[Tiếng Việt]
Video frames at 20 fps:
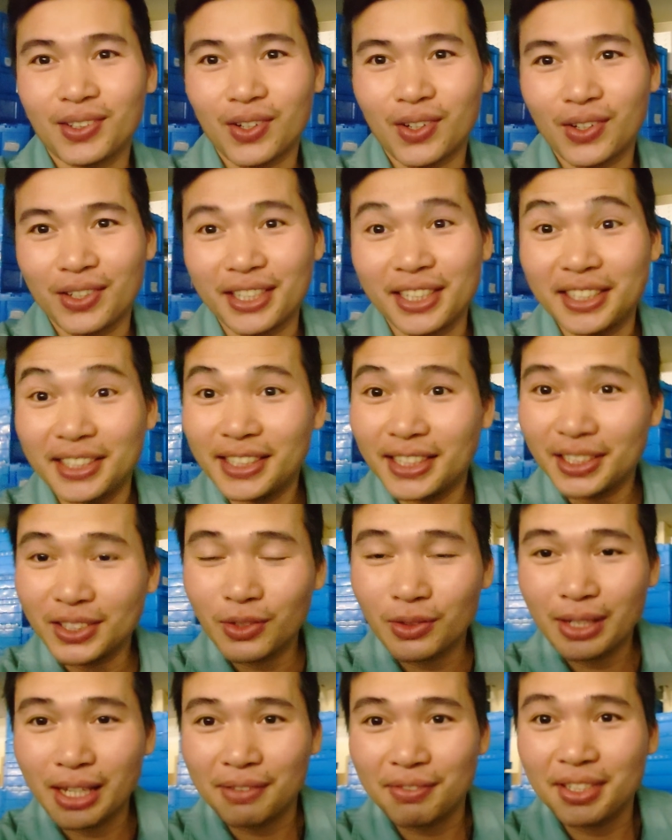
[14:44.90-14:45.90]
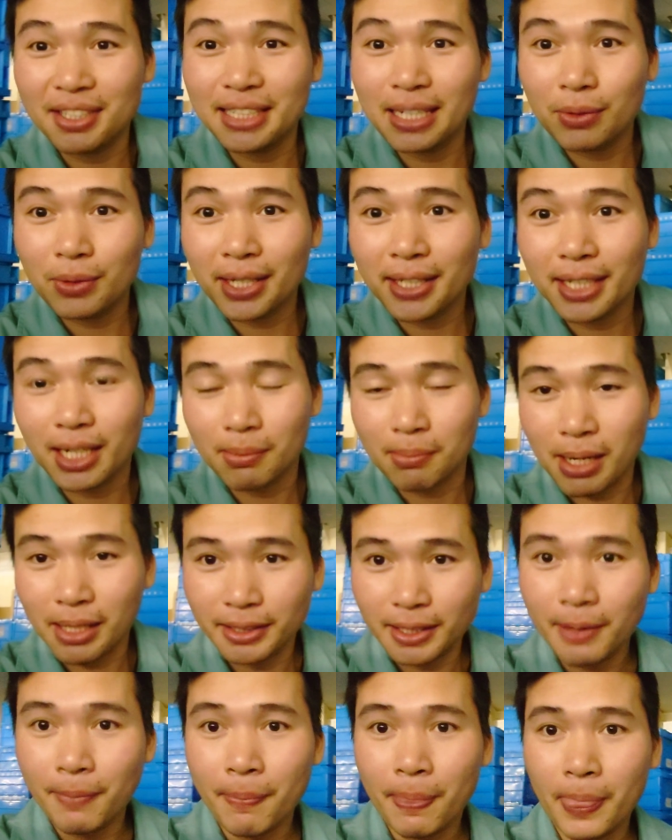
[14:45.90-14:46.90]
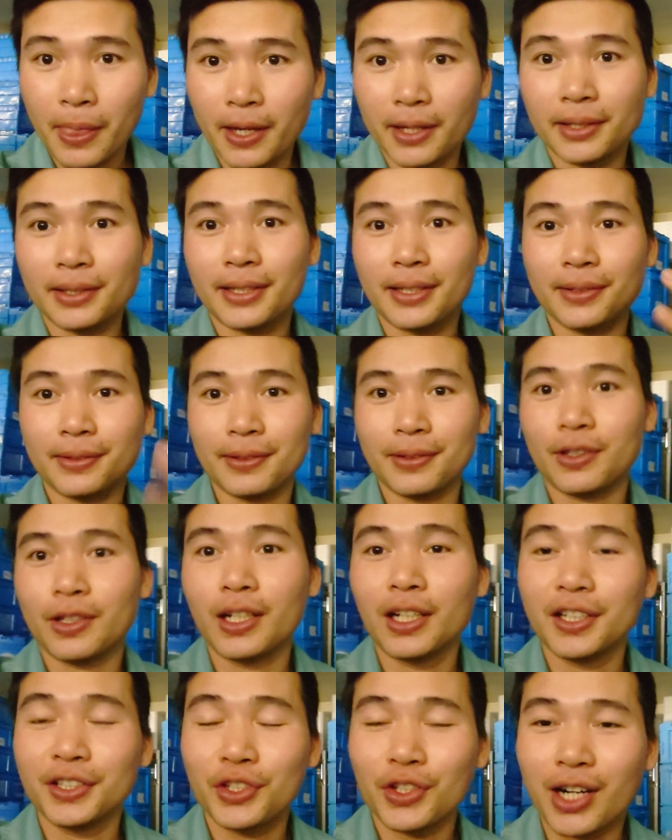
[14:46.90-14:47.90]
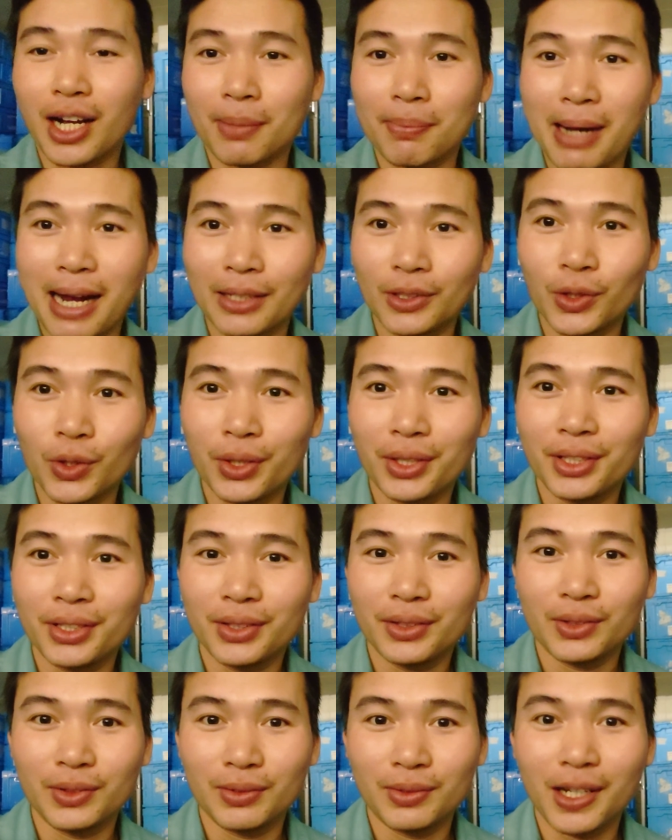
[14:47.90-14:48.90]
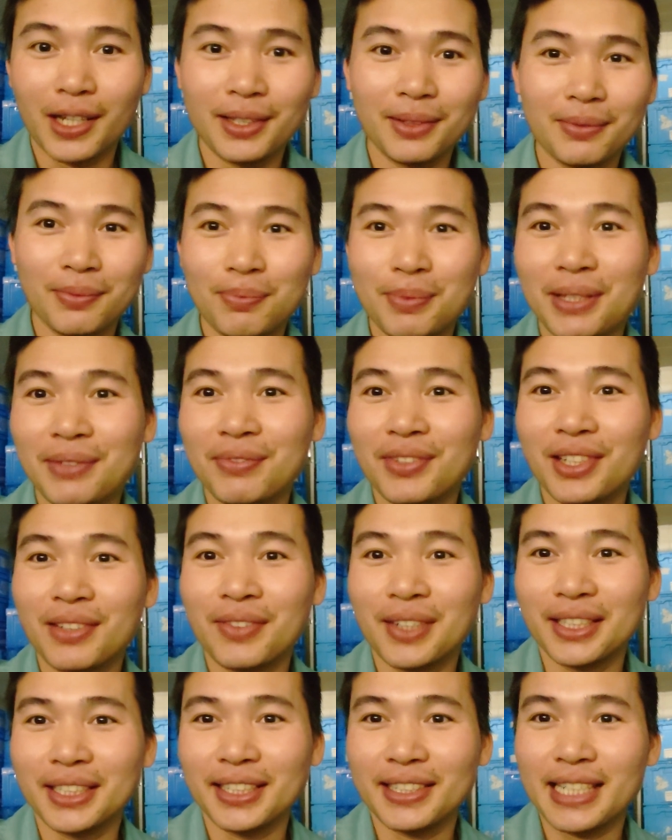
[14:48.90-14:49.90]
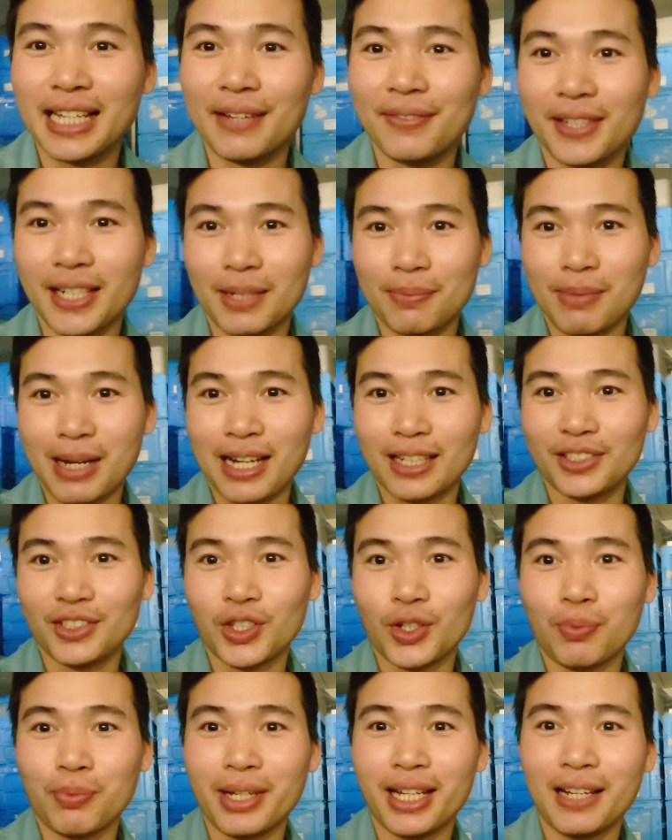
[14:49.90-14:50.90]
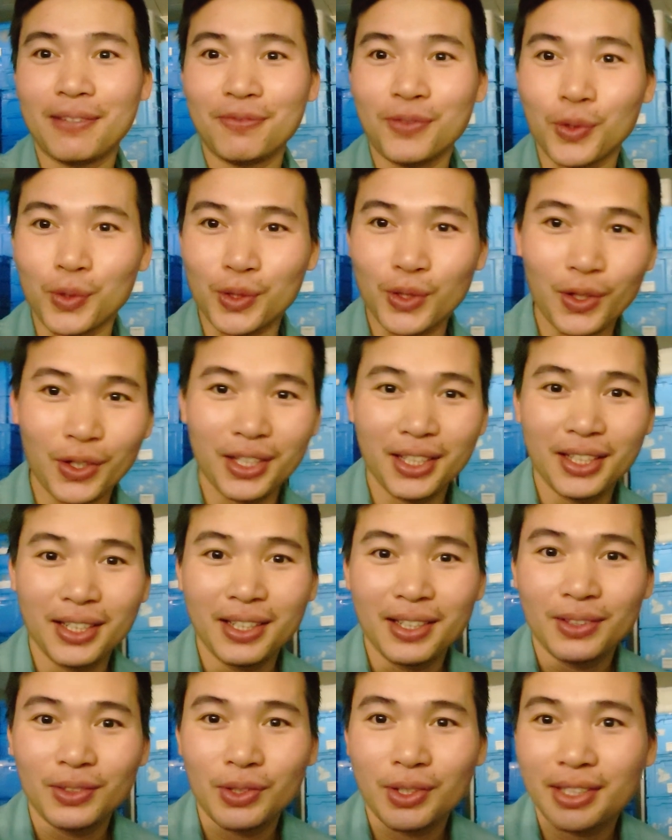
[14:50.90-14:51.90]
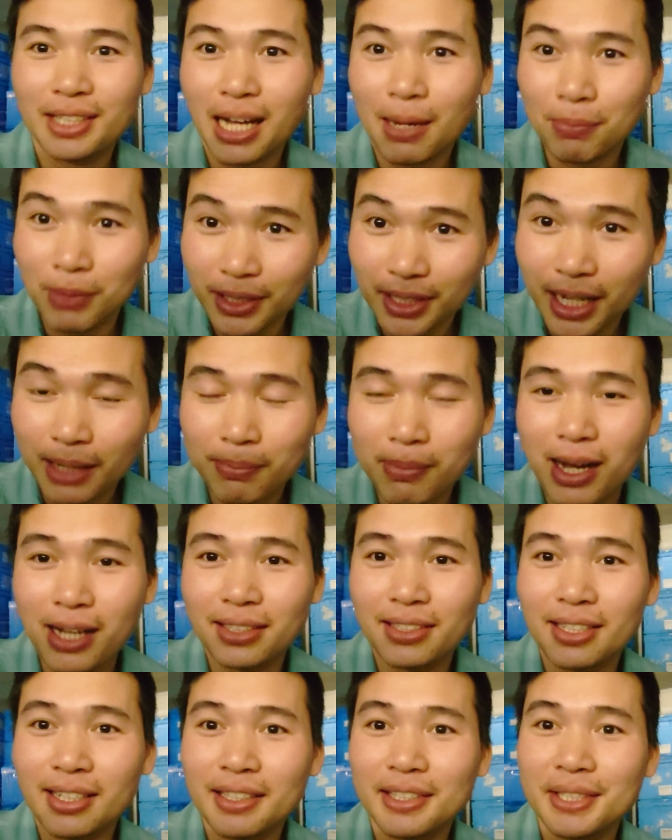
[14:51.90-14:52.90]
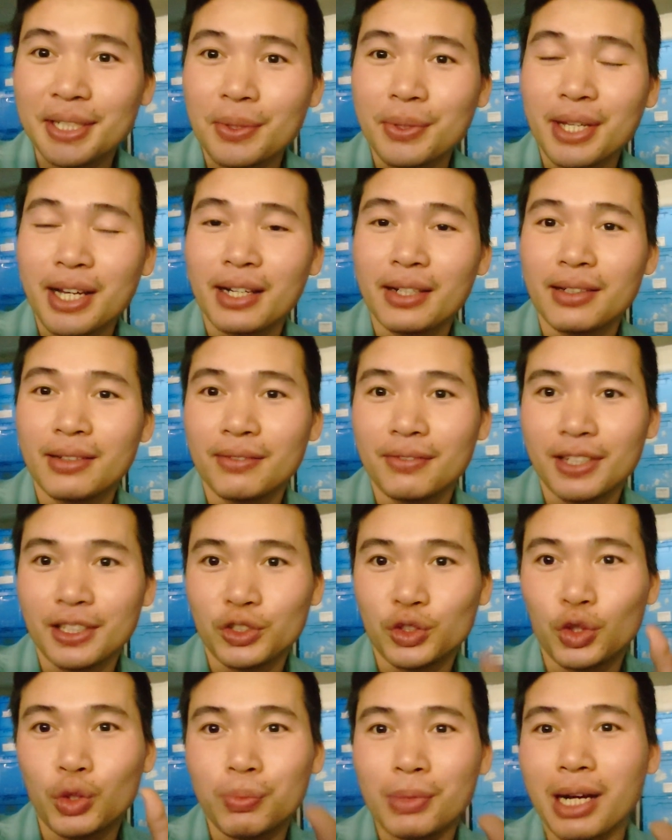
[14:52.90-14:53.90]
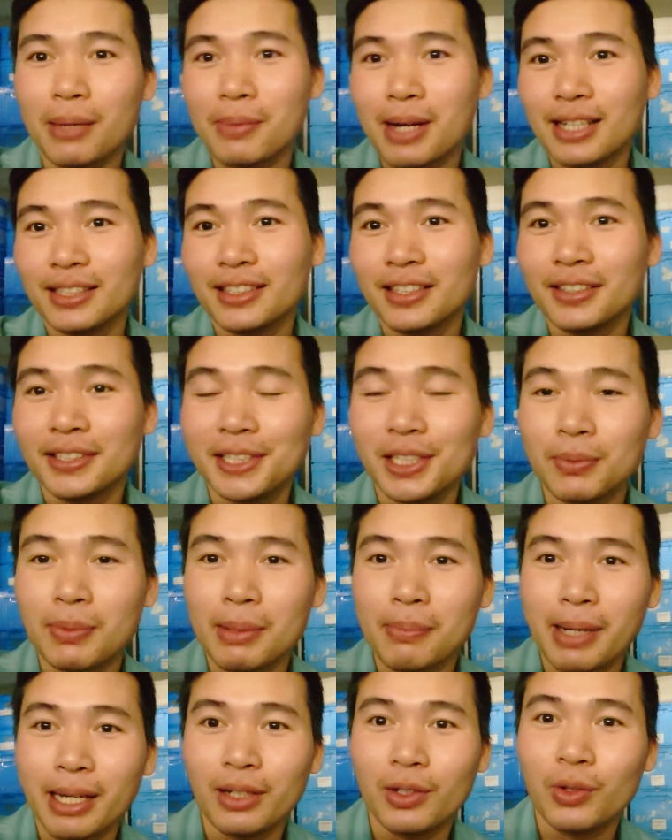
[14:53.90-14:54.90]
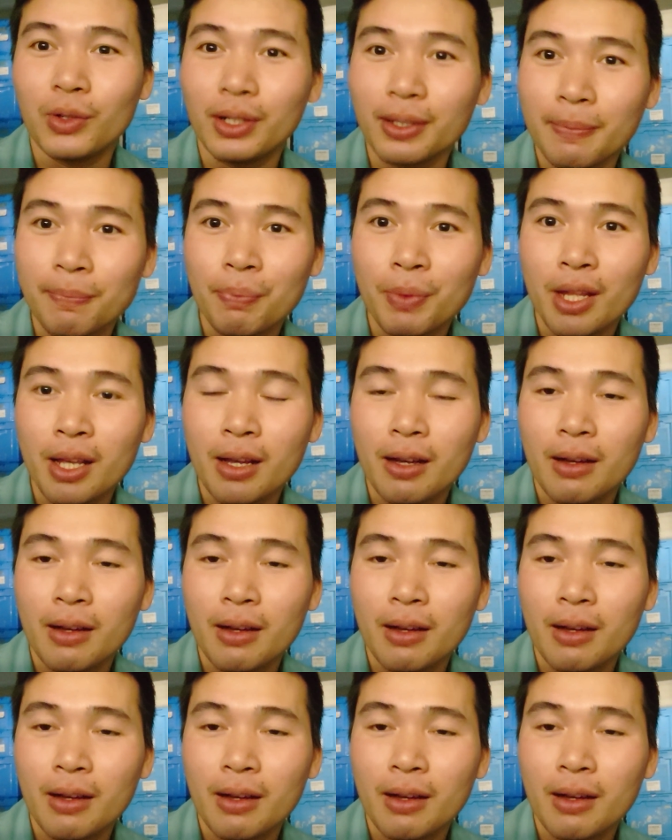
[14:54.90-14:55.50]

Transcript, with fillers: có, có ý gì trong cái video này các bạn nhé đấy, lời cho các bạn thôi đấy mình vừa mới chia sẻ với các bạn xong 15 phút rồi thôi cảm ơn các bạn rất là nhiều nhá và chúc các bạn thật nhiều may mắn luôn